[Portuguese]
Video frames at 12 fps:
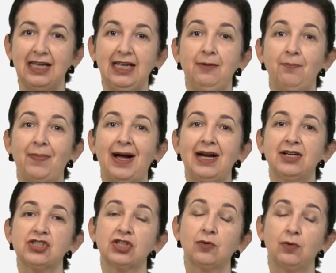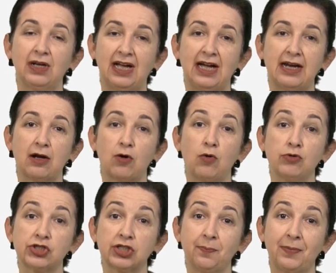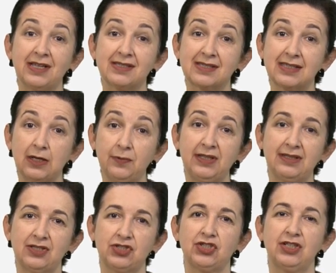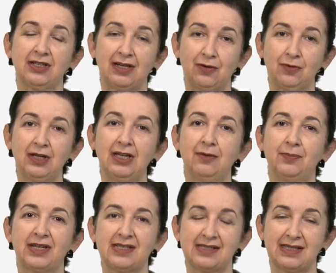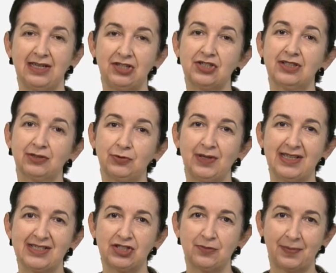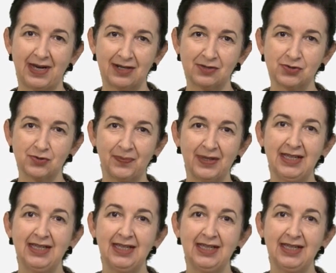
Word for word: em particular a constipação intestinal presente na doença de Parkinson.